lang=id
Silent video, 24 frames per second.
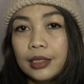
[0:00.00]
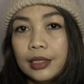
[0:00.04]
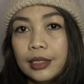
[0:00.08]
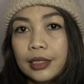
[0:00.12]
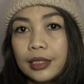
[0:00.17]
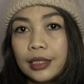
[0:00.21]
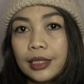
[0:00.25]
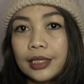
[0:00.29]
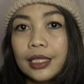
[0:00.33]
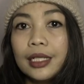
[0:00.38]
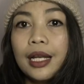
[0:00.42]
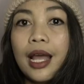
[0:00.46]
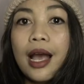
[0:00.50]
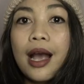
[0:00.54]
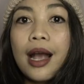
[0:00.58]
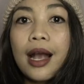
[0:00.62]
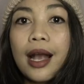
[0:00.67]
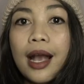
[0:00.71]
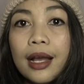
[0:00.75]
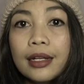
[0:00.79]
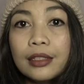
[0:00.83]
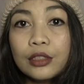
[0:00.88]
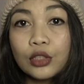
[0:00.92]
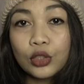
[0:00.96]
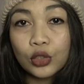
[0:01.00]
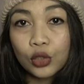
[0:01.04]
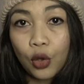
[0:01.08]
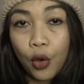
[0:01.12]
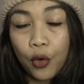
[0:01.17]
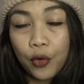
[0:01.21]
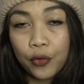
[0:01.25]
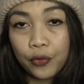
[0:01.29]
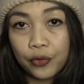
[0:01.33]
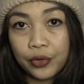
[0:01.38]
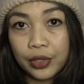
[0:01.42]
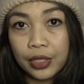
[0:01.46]
Sedangkan
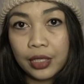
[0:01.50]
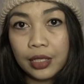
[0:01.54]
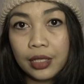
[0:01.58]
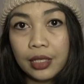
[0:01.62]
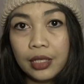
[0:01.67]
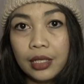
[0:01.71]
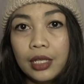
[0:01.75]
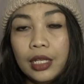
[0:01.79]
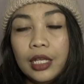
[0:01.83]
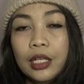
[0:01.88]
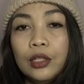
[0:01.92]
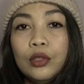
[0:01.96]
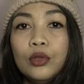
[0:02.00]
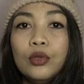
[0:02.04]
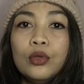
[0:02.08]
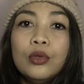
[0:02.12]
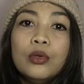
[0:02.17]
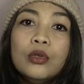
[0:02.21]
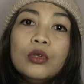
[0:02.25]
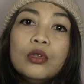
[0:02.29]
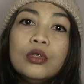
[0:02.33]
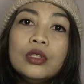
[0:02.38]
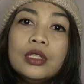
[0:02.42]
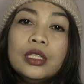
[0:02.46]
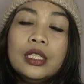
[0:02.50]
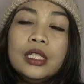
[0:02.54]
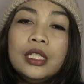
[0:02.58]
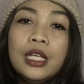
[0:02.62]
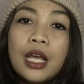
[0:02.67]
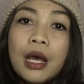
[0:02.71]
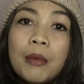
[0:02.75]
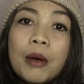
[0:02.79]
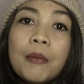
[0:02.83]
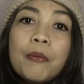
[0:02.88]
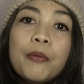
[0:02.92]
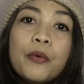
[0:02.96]
Sophie itu
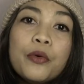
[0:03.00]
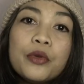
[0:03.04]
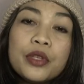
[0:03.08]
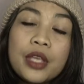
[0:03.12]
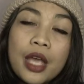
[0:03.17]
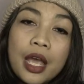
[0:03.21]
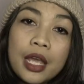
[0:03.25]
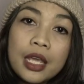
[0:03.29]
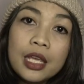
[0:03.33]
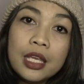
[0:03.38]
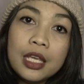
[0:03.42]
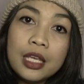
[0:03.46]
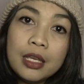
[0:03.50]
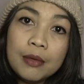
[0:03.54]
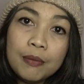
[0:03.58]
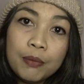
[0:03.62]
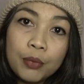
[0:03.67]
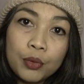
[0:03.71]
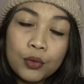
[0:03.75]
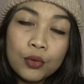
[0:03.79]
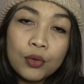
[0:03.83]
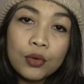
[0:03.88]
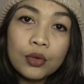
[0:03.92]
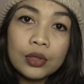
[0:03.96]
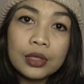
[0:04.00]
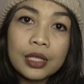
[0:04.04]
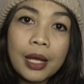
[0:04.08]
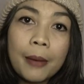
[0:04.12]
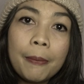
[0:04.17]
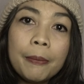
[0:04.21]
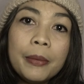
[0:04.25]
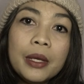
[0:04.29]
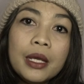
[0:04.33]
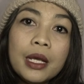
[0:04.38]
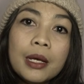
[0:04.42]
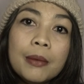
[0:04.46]
dia mempunyai ibu
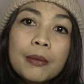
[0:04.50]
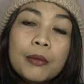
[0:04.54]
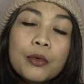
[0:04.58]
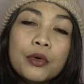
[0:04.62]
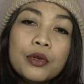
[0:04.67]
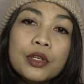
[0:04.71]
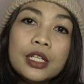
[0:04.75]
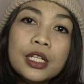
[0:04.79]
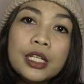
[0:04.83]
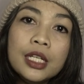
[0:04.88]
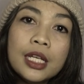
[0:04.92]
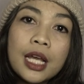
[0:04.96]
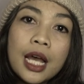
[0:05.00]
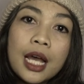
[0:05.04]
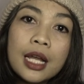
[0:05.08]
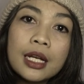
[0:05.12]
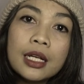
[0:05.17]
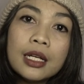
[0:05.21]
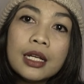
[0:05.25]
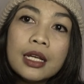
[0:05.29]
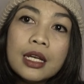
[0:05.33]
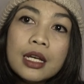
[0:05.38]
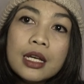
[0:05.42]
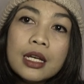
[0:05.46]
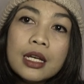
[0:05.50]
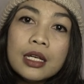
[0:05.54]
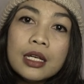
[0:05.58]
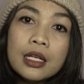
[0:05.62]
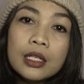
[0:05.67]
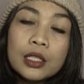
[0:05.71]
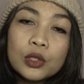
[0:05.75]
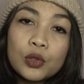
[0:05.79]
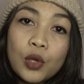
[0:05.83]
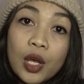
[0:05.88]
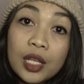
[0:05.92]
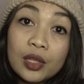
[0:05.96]
tapi kemudian
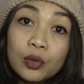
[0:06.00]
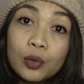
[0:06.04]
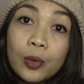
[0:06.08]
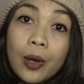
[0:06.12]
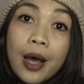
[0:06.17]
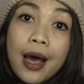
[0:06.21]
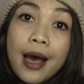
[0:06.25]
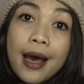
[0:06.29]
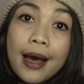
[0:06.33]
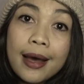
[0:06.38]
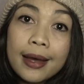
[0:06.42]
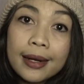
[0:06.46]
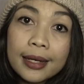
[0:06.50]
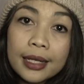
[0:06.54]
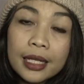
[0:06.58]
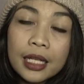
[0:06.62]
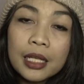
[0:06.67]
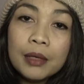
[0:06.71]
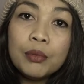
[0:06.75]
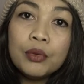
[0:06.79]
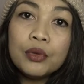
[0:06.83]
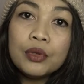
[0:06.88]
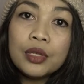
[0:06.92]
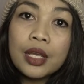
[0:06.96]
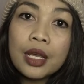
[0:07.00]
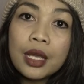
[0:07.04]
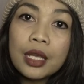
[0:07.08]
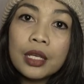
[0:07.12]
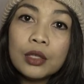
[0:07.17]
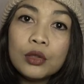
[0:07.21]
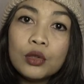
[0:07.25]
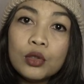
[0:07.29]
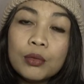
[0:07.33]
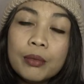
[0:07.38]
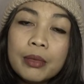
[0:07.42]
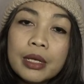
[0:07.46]
suatu hari ibunya
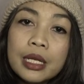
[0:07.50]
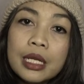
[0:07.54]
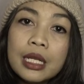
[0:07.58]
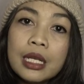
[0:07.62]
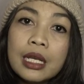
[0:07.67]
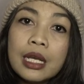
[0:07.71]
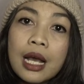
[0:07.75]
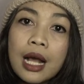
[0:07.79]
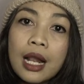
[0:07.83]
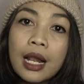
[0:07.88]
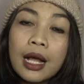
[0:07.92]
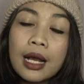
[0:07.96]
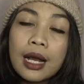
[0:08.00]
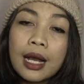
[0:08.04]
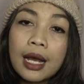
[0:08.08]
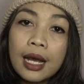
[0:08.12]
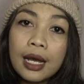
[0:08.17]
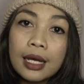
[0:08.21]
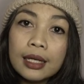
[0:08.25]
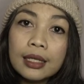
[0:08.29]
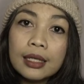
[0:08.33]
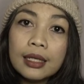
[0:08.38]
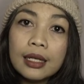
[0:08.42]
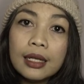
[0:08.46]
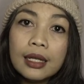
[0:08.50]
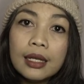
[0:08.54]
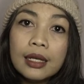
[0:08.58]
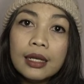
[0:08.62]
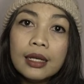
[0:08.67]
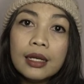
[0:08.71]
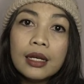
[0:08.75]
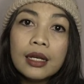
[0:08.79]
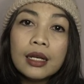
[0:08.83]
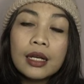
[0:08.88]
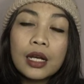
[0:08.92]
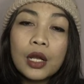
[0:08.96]
itu meninggalkan
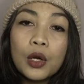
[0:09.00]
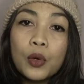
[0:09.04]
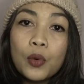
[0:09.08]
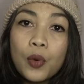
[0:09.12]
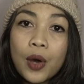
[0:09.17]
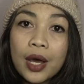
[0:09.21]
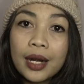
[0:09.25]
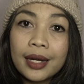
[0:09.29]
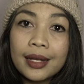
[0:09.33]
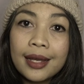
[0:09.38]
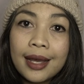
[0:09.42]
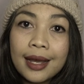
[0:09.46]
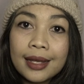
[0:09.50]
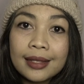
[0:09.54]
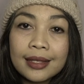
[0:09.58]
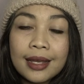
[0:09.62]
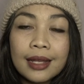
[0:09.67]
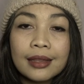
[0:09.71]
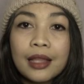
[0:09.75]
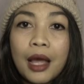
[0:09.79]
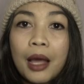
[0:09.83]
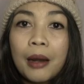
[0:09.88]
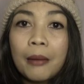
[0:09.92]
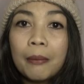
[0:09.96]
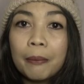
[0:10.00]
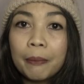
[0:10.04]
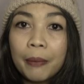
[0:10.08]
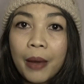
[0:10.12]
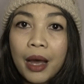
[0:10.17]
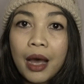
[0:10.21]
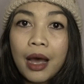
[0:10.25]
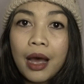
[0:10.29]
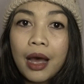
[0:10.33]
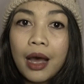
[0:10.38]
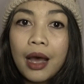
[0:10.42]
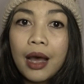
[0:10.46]
keluarganya
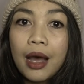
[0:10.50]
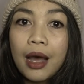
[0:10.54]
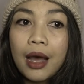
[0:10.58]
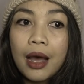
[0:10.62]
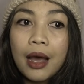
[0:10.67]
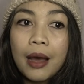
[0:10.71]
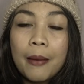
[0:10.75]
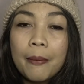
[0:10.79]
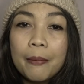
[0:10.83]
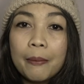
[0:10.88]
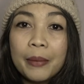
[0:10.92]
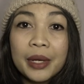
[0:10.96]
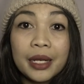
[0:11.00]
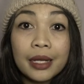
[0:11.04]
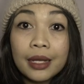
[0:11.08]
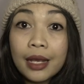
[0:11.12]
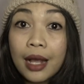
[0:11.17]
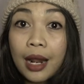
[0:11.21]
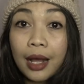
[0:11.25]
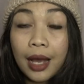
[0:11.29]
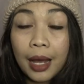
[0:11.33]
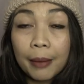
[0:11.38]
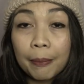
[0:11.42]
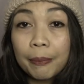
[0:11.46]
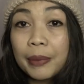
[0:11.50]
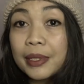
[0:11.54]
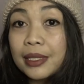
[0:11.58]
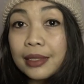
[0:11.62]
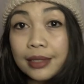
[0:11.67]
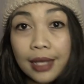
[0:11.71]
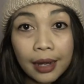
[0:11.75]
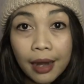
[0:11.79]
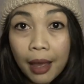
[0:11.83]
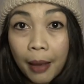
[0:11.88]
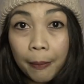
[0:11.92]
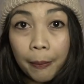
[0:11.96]
tanpa meninggalkan
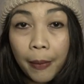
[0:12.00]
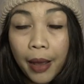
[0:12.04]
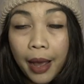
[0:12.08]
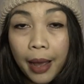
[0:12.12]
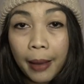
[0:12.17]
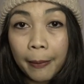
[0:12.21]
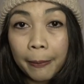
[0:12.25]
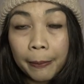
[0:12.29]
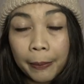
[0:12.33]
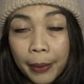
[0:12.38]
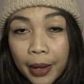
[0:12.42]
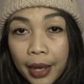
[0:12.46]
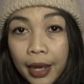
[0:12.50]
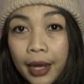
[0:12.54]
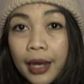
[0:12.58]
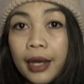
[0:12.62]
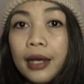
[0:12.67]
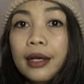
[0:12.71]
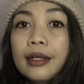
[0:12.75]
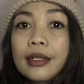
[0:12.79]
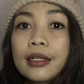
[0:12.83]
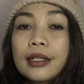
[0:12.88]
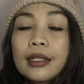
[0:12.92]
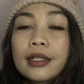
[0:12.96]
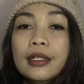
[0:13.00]
pesan apa-apa